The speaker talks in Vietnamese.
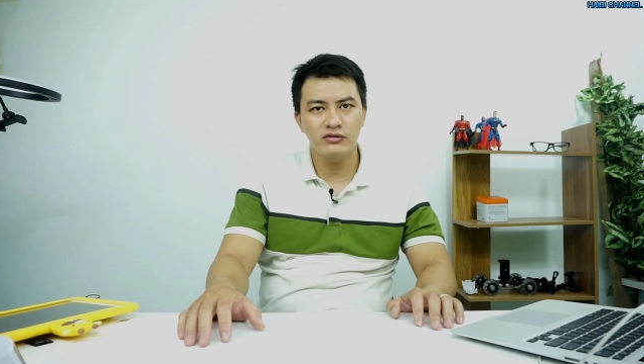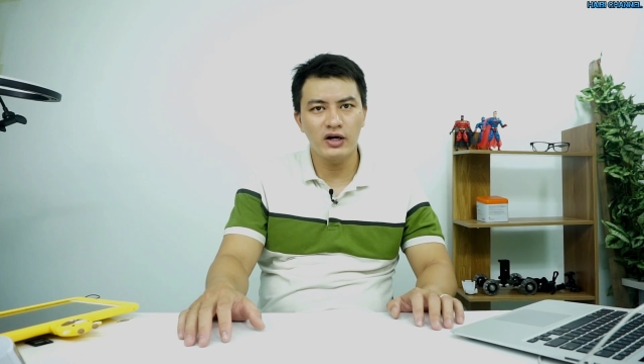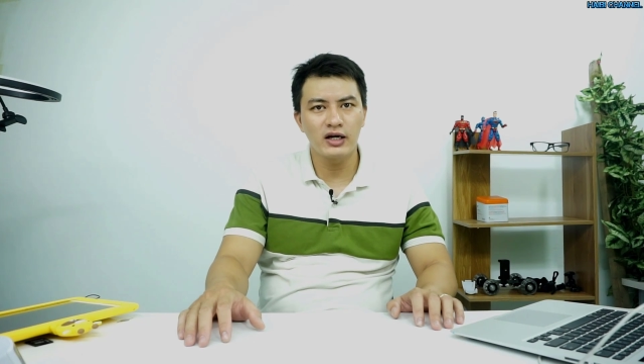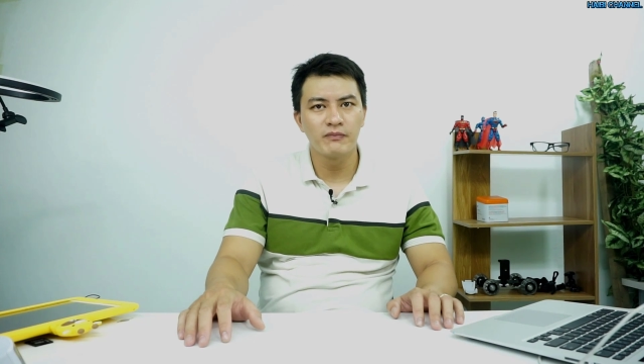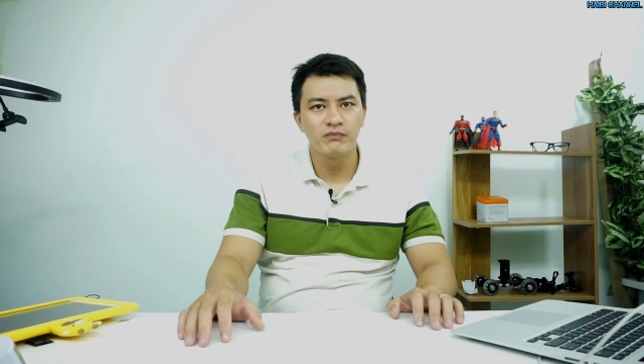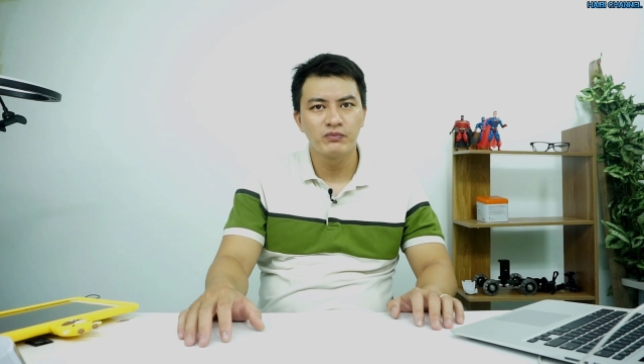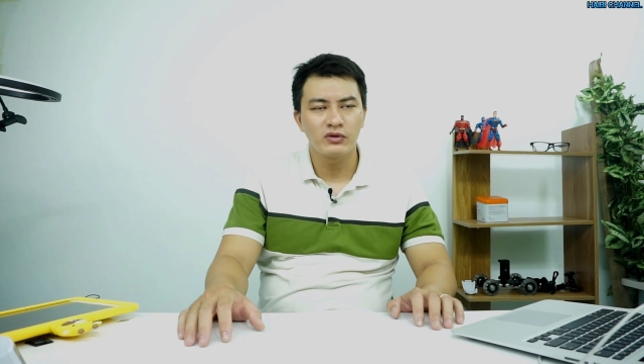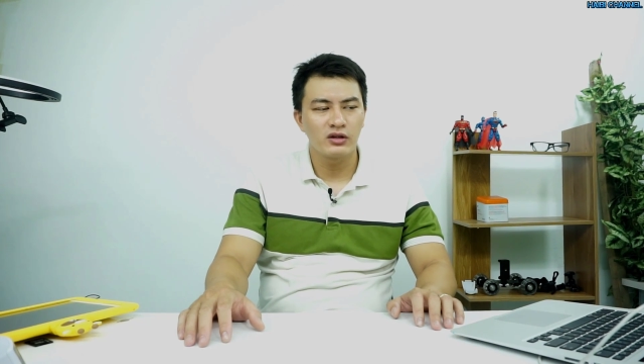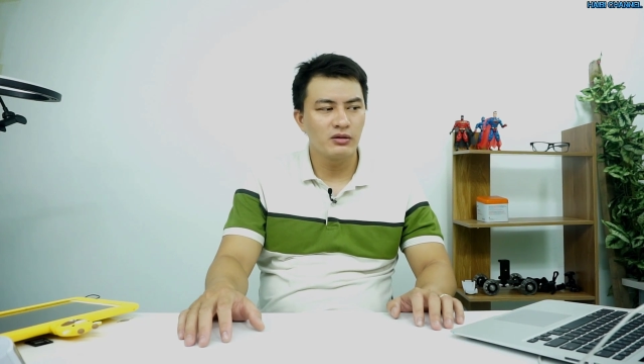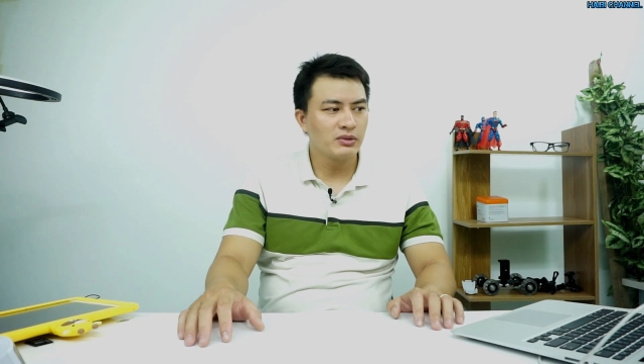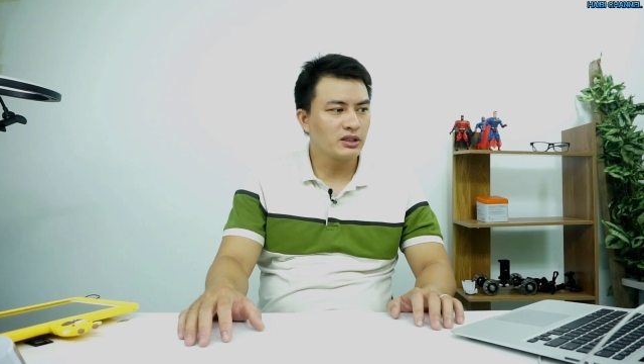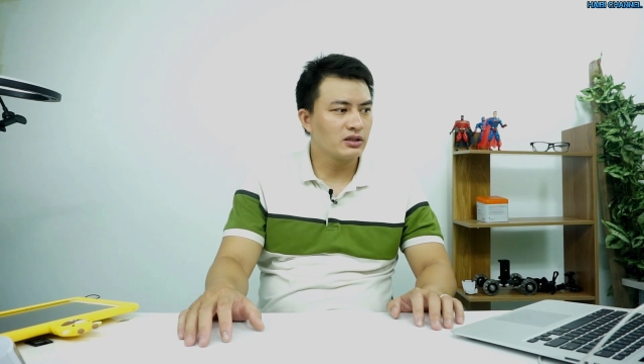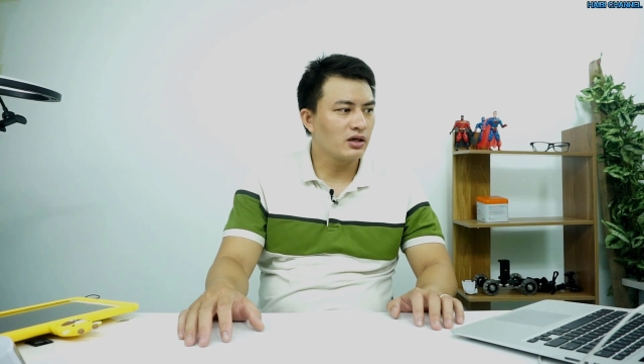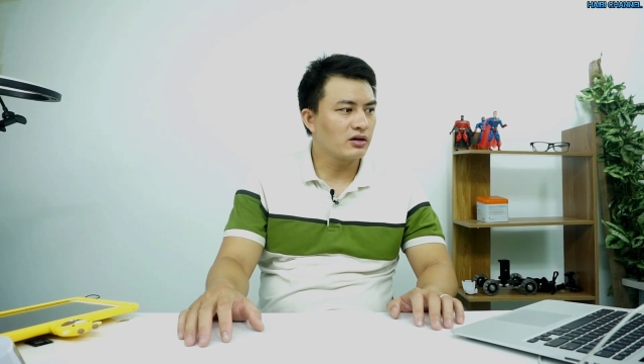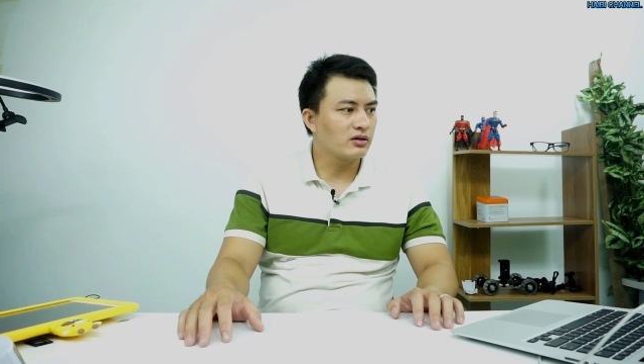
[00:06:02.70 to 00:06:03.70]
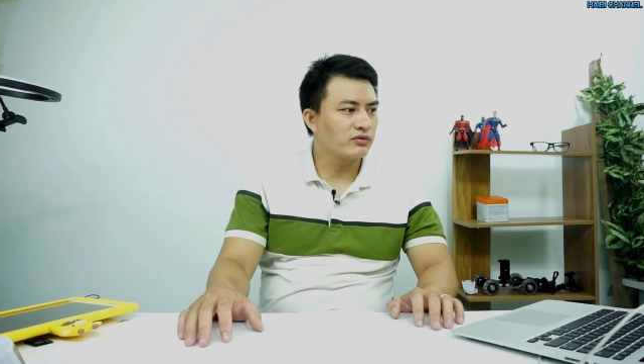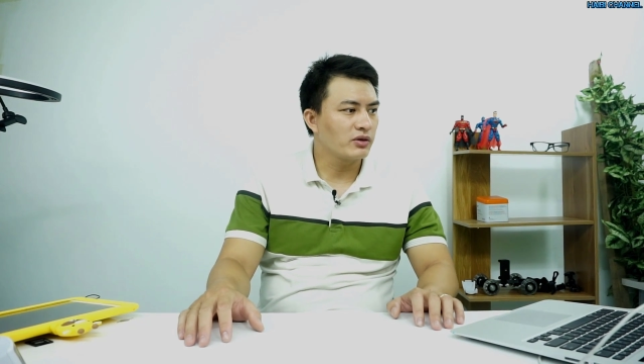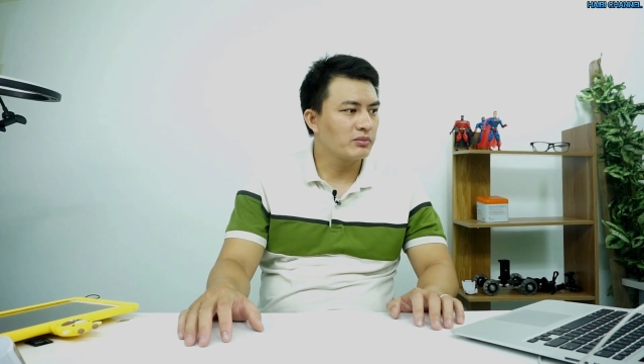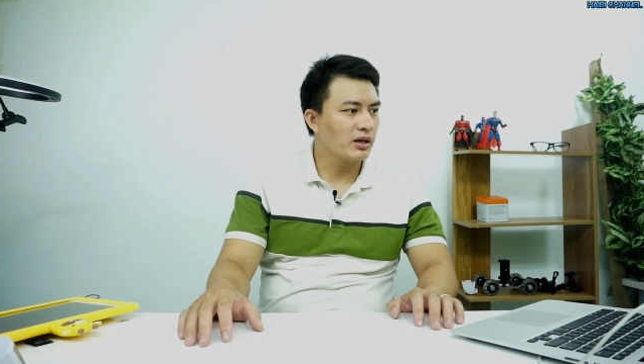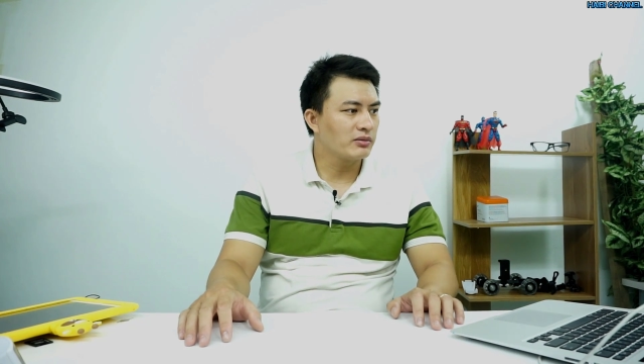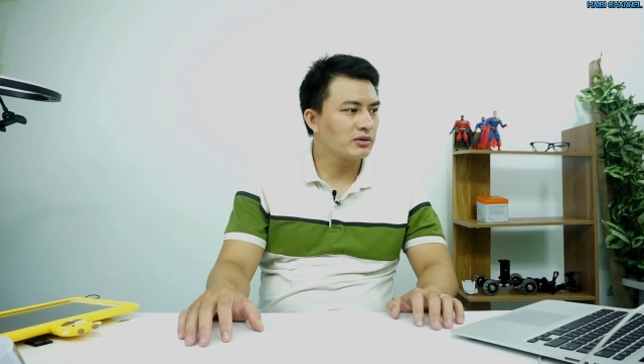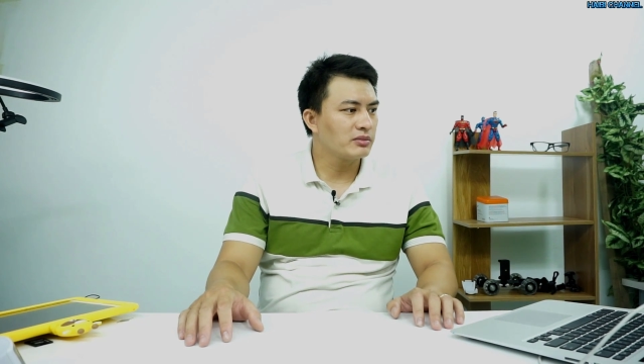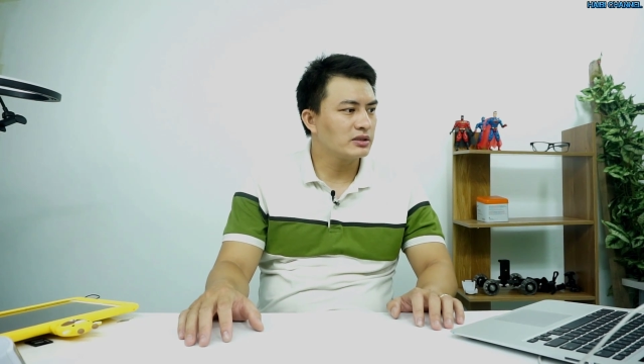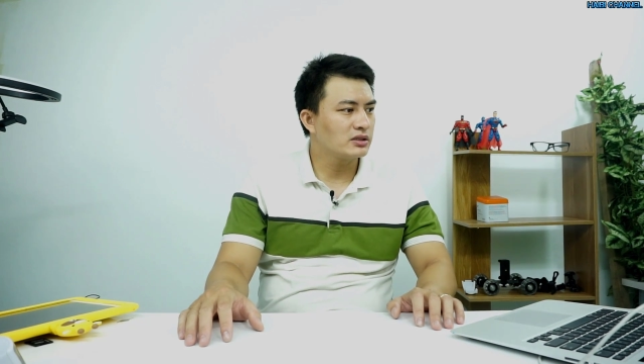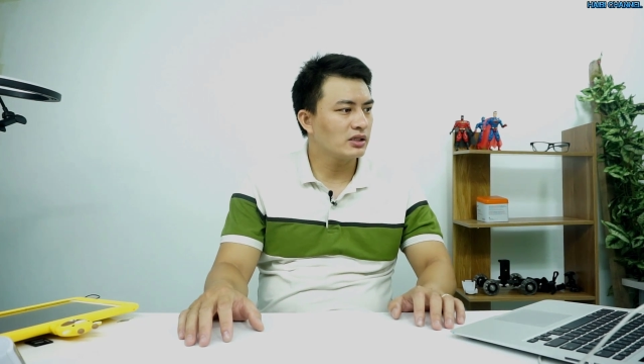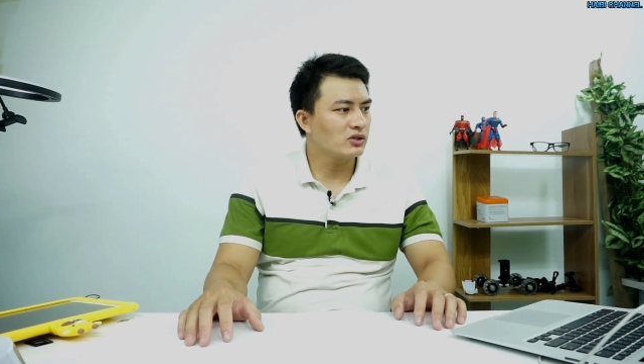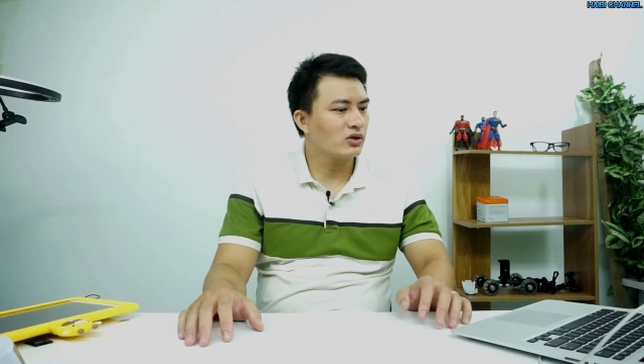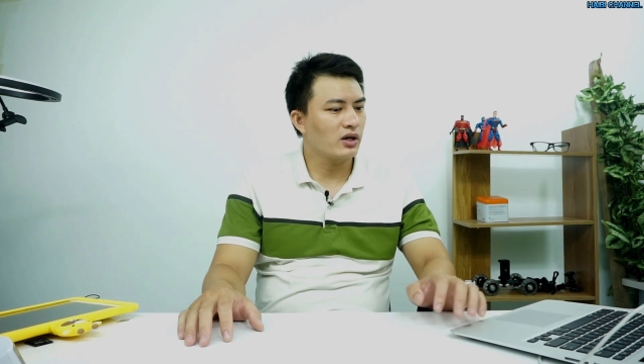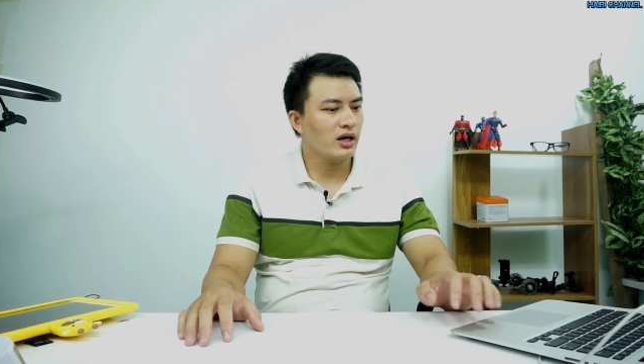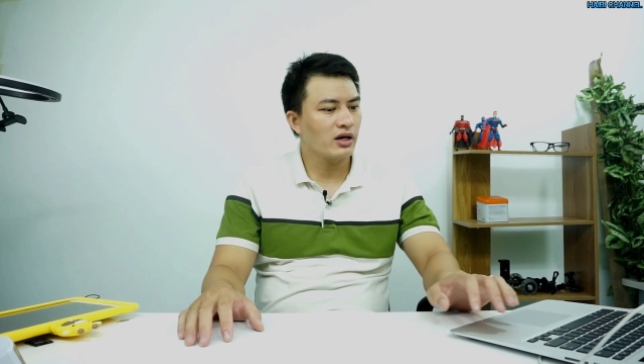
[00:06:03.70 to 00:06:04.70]
như vậy. Thì mình ở phần mềm thì mình sẽ
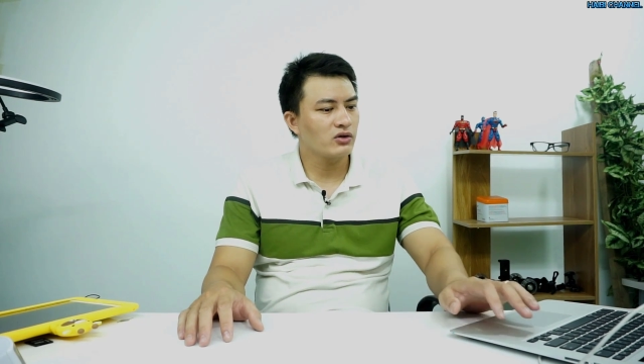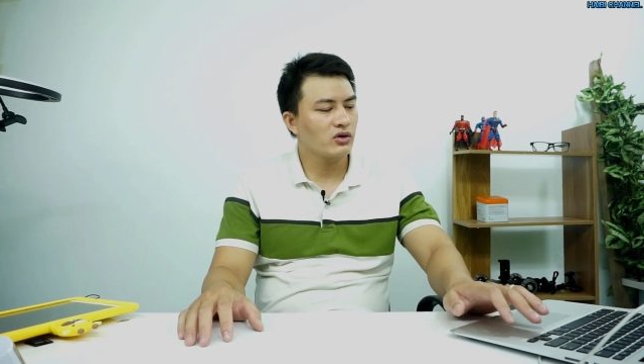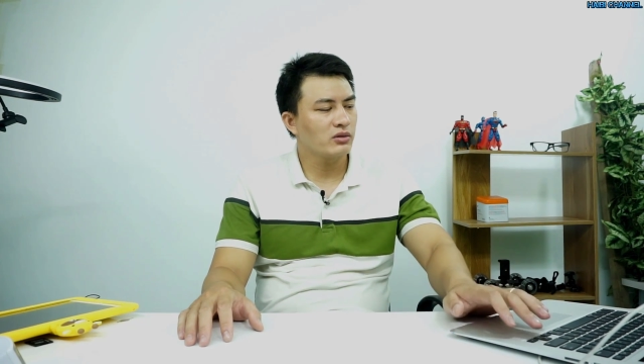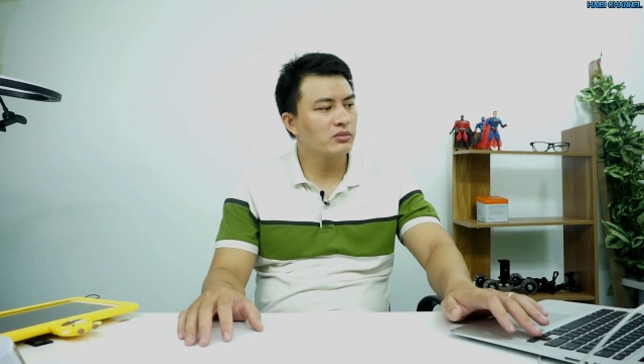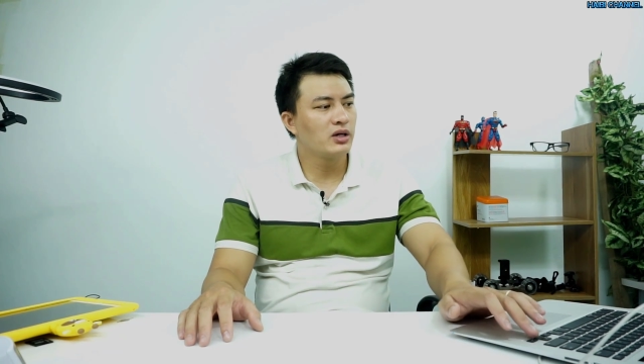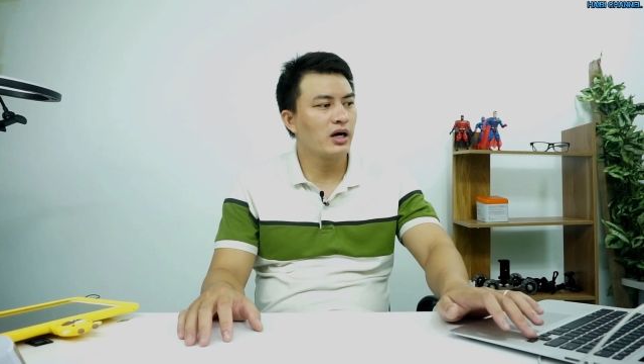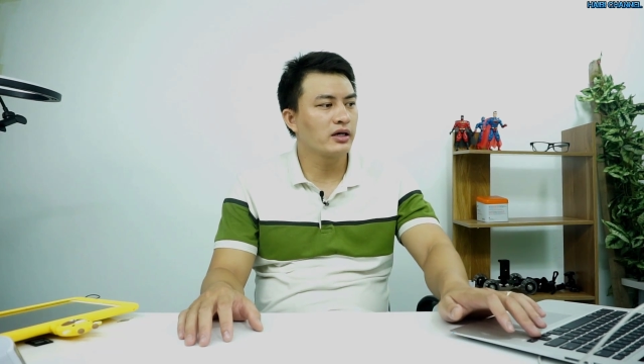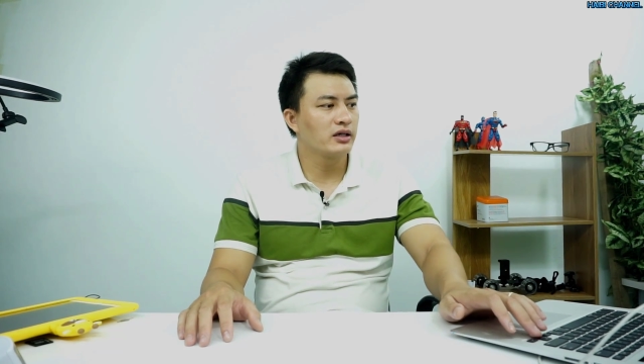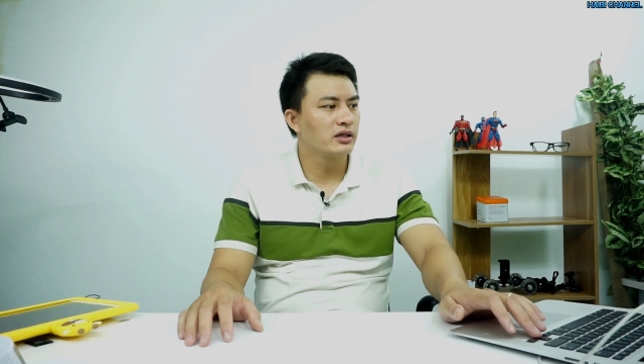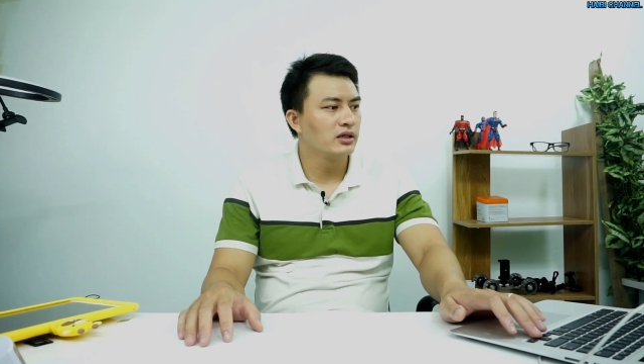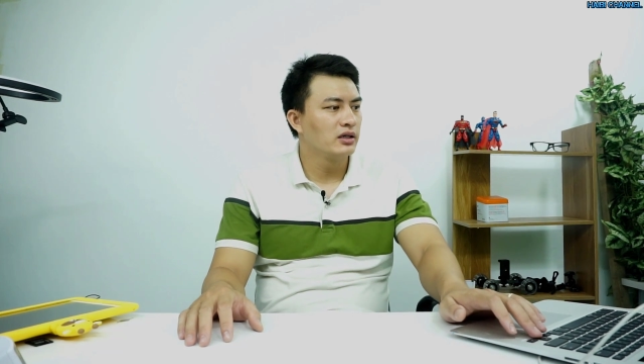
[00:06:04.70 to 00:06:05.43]
chọn Android 10